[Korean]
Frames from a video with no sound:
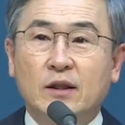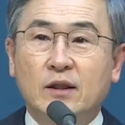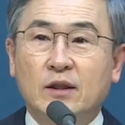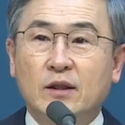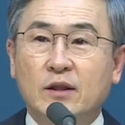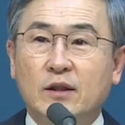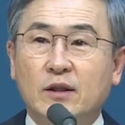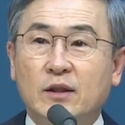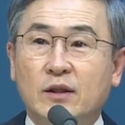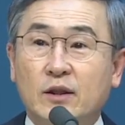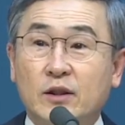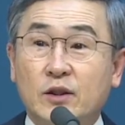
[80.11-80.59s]

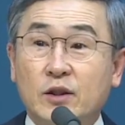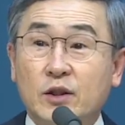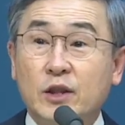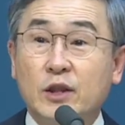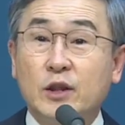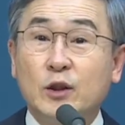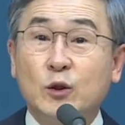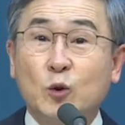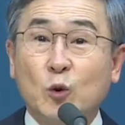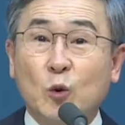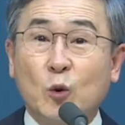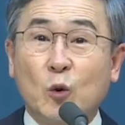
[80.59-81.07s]
어,
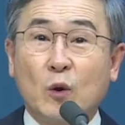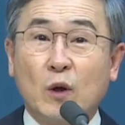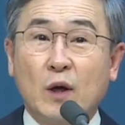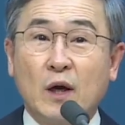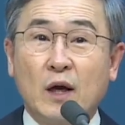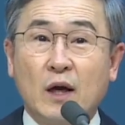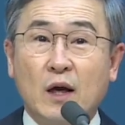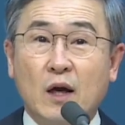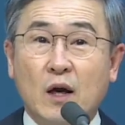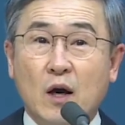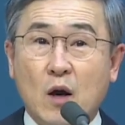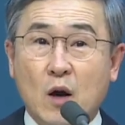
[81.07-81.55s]

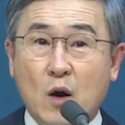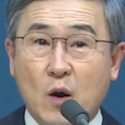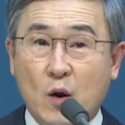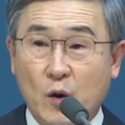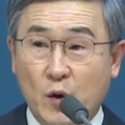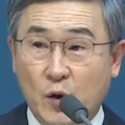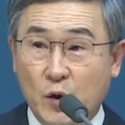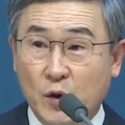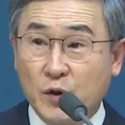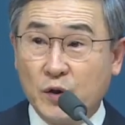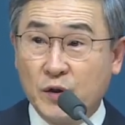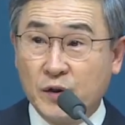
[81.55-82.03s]
기도가
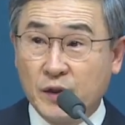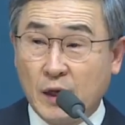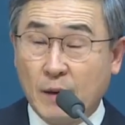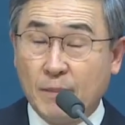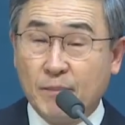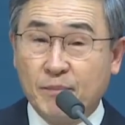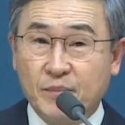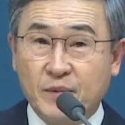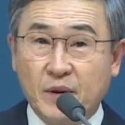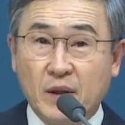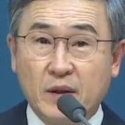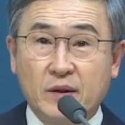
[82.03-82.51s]

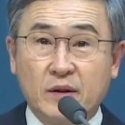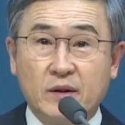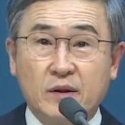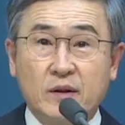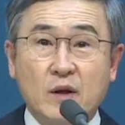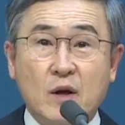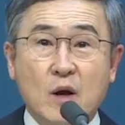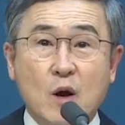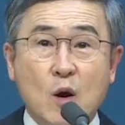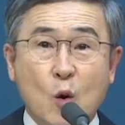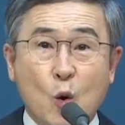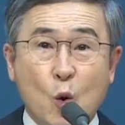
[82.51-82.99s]

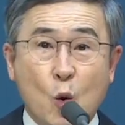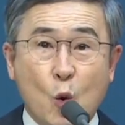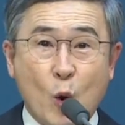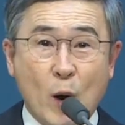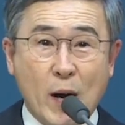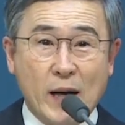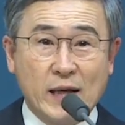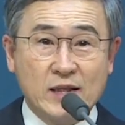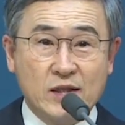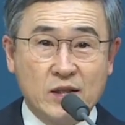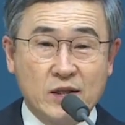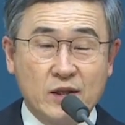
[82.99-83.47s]
응답되는
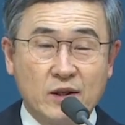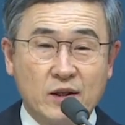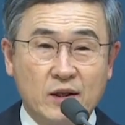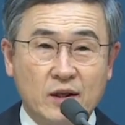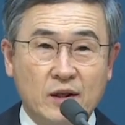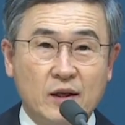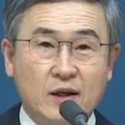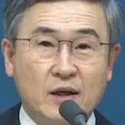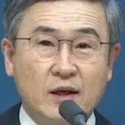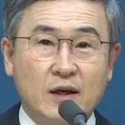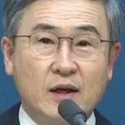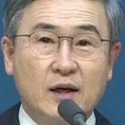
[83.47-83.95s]
과정
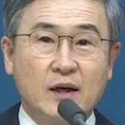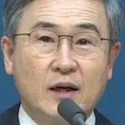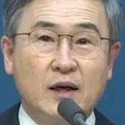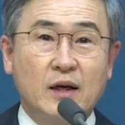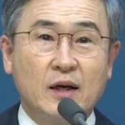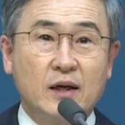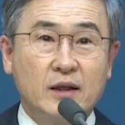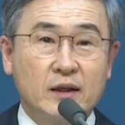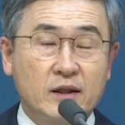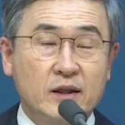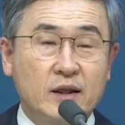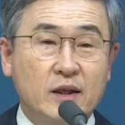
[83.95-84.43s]

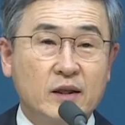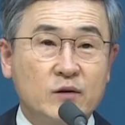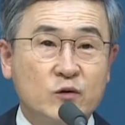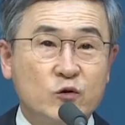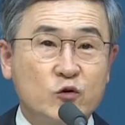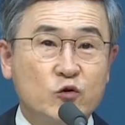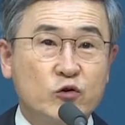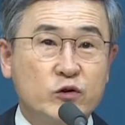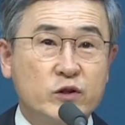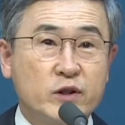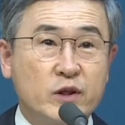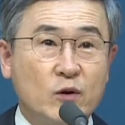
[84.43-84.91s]
아, 이러한
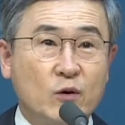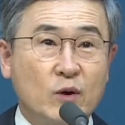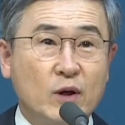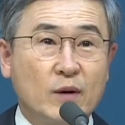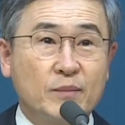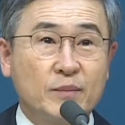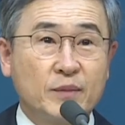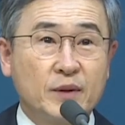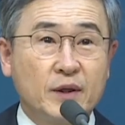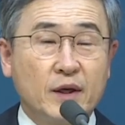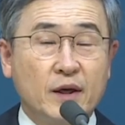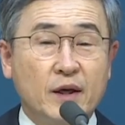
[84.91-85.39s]
주제로
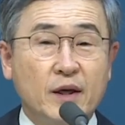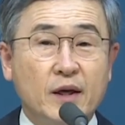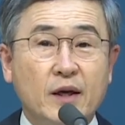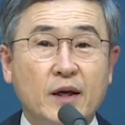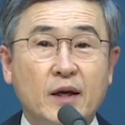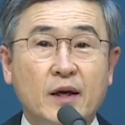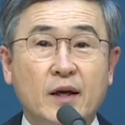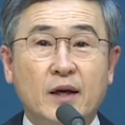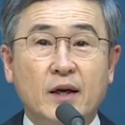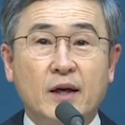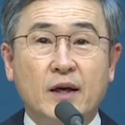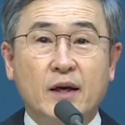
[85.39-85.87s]
함께
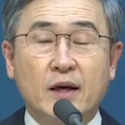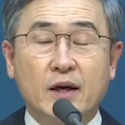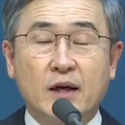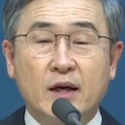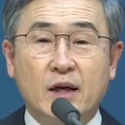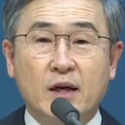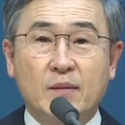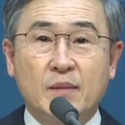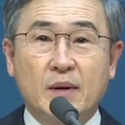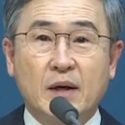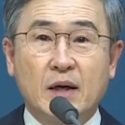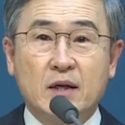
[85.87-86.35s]

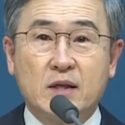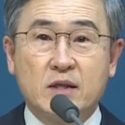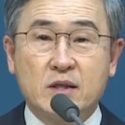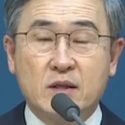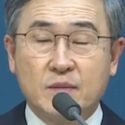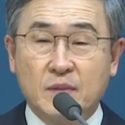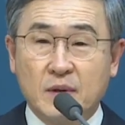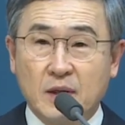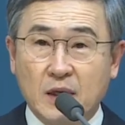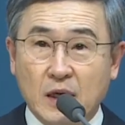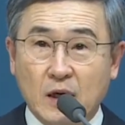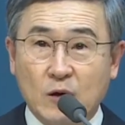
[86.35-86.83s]
네,
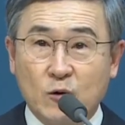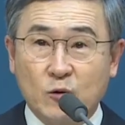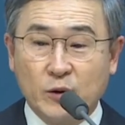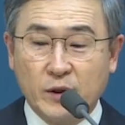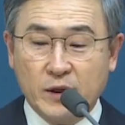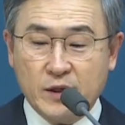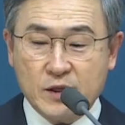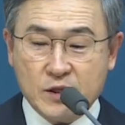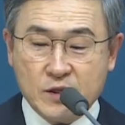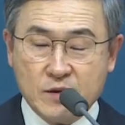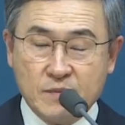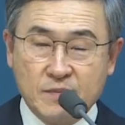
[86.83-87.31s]
말씀을
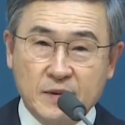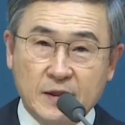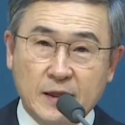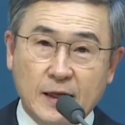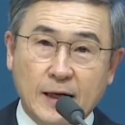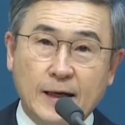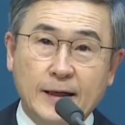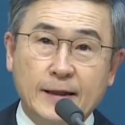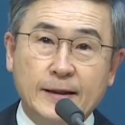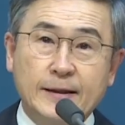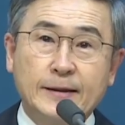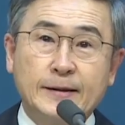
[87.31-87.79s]

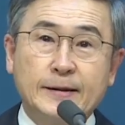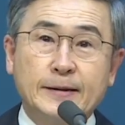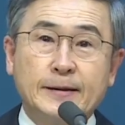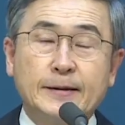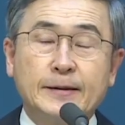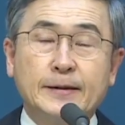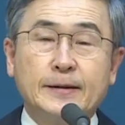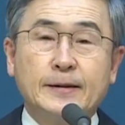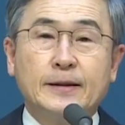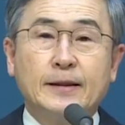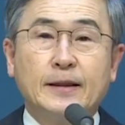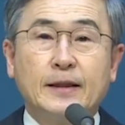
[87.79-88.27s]
나누겠습니다.
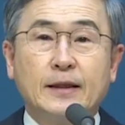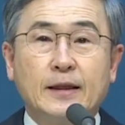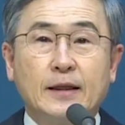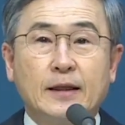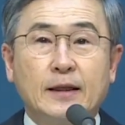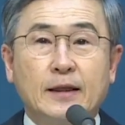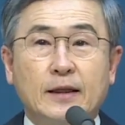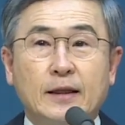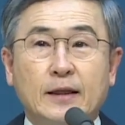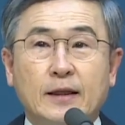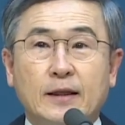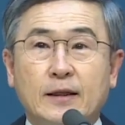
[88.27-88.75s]

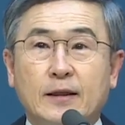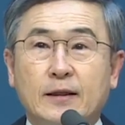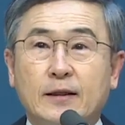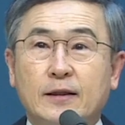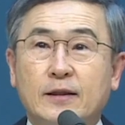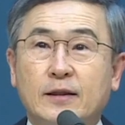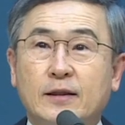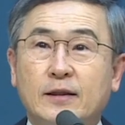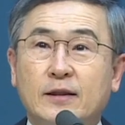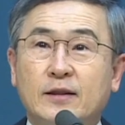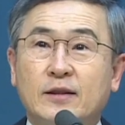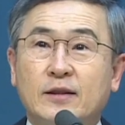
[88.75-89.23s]
아,